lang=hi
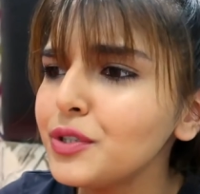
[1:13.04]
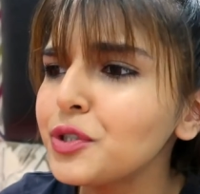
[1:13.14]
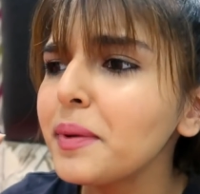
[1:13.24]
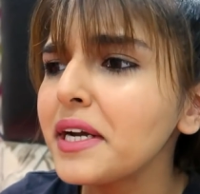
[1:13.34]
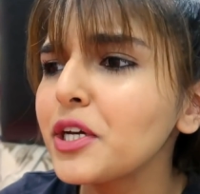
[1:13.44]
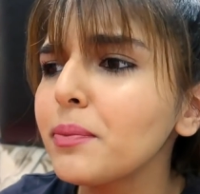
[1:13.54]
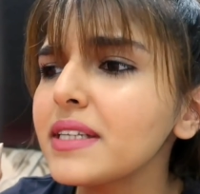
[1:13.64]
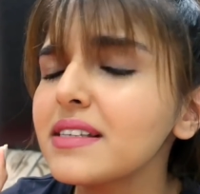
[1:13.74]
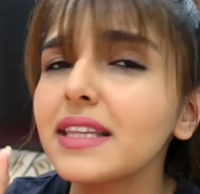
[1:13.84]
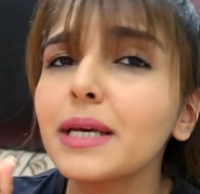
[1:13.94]
सो so, पेडिक्योर
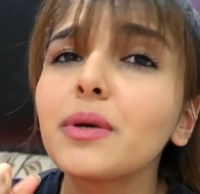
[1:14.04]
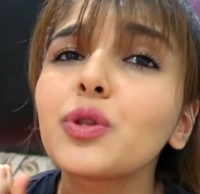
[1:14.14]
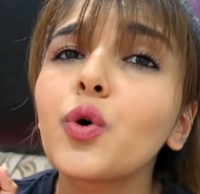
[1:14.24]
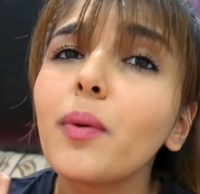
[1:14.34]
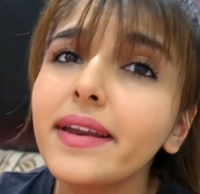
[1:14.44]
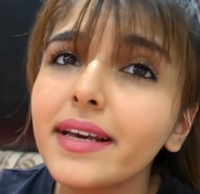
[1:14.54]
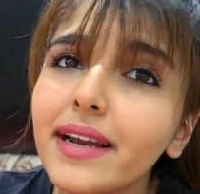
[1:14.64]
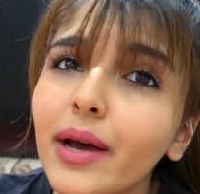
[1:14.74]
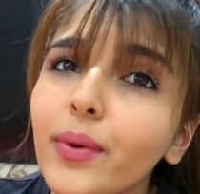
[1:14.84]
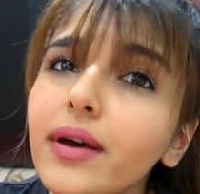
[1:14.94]
मैंने ज़िंदगी में दो बार ही
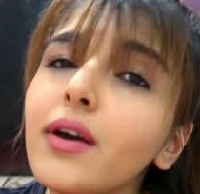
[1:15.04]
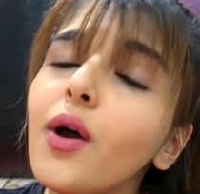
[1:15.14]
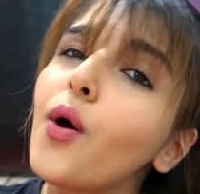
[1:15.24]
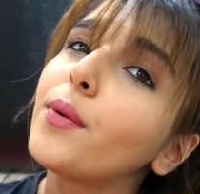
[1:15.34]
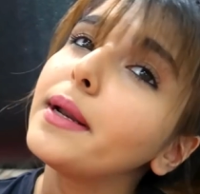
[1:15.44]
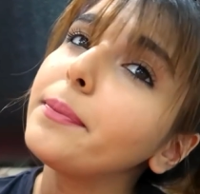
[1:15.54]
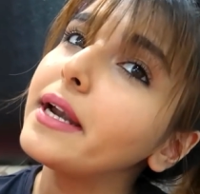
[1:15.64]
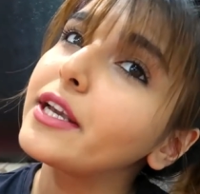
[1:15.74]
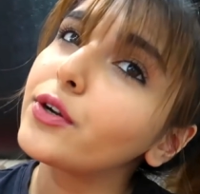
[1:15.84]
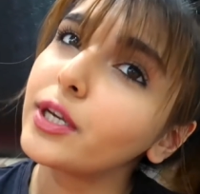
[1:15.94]
कराया हुआ है और मैंने
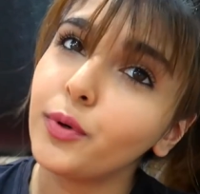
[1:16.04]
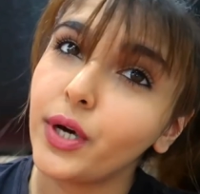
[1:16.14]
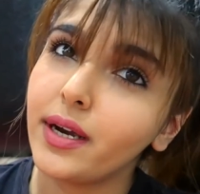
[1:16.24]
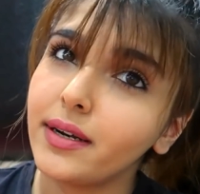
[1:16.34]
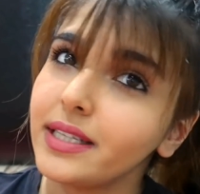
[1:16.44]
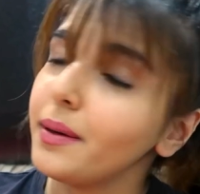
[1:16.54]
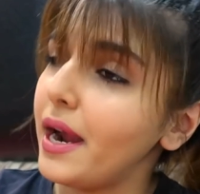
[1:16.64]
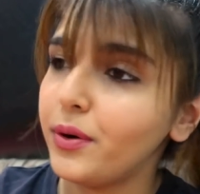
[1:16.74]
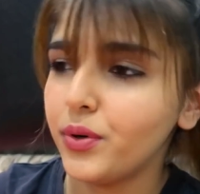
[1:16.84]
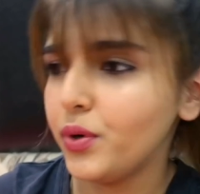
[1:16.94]
पेडिक्योर की बुकिंग कर दी
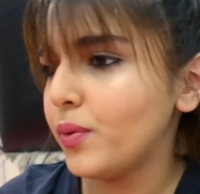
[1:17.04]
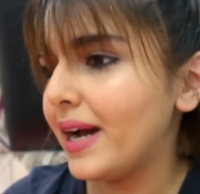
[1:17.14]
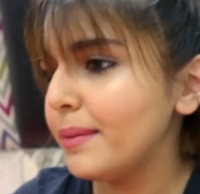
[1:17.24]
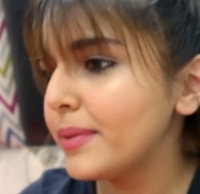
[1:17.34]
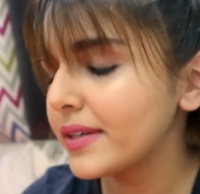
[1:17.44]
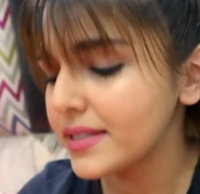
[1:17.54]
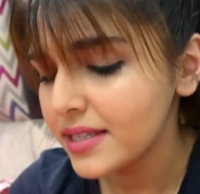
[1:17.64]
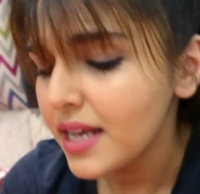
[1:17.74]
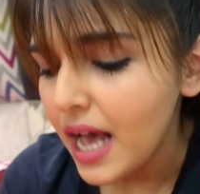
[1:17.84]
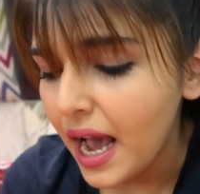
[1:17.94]
आई डोंट नो वाई बिकॉज
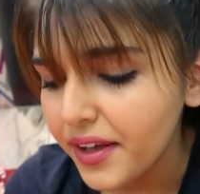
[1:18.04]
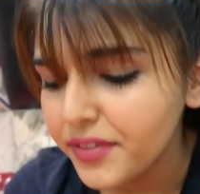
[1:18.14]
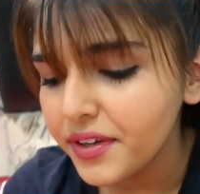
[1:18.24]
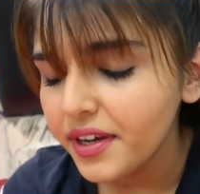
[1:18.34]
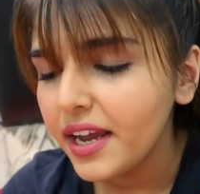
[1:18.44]
आई थिंक